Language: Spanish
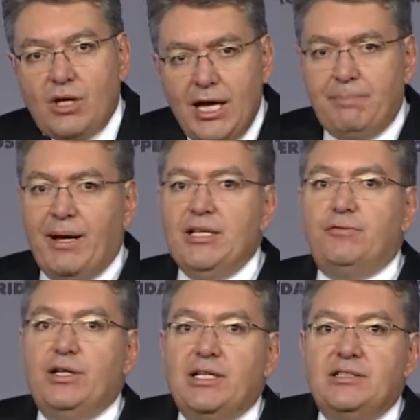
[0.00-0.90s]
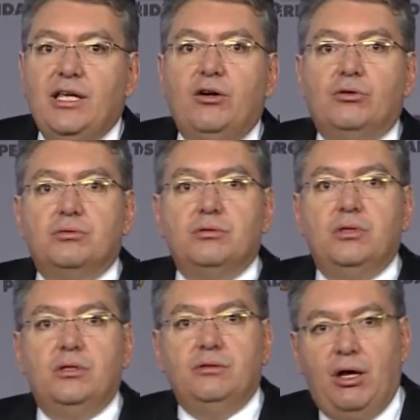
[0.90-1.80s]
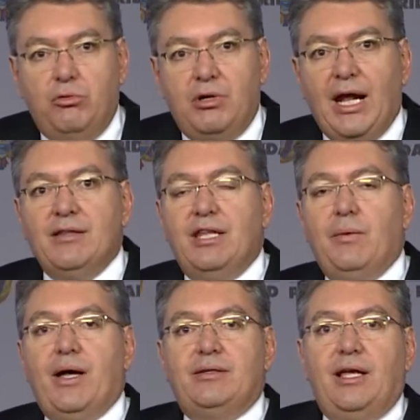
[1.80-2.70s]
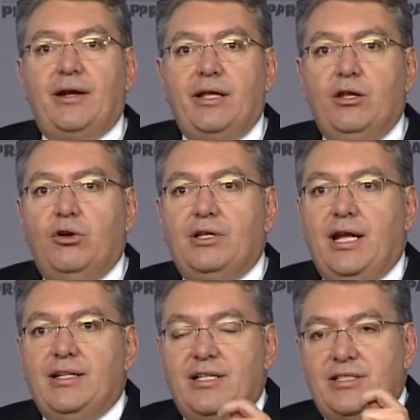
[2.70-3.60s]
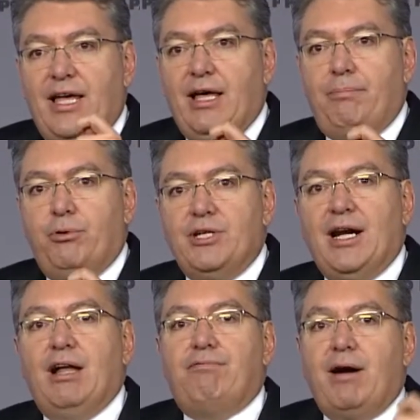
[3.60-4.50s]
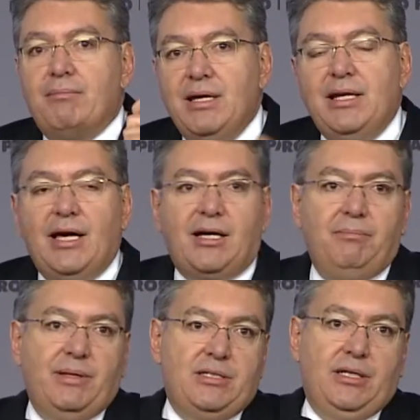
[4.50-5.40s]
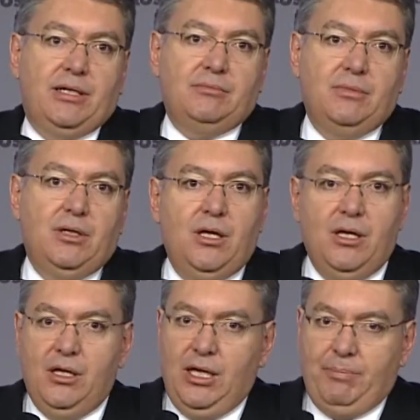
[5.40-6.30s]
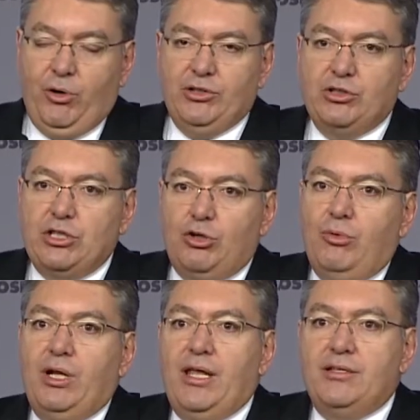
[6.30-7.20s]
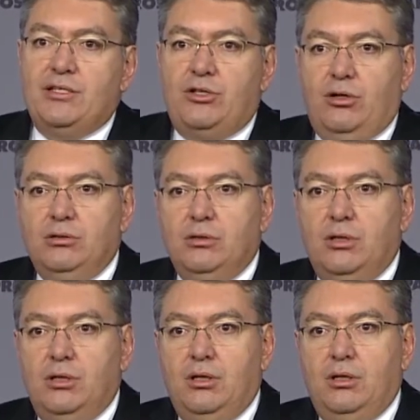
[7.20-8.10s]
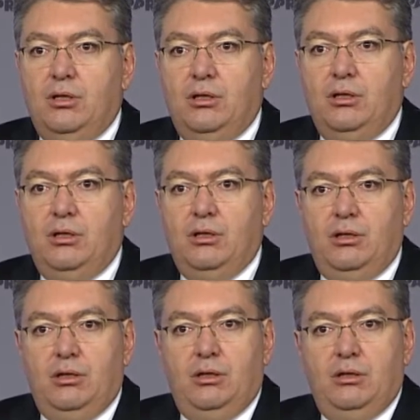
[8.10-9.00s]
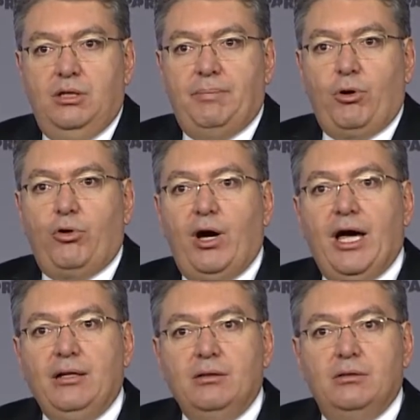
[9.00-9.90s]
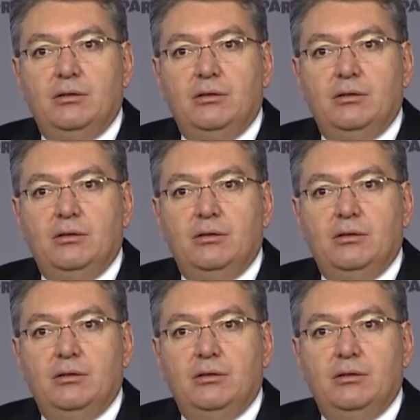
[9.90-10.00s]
el país fue testigo de un gran debate alrededor de la necesidad de apoyar a la familia campesina. Y por eso se tomó la decisión de prorrogar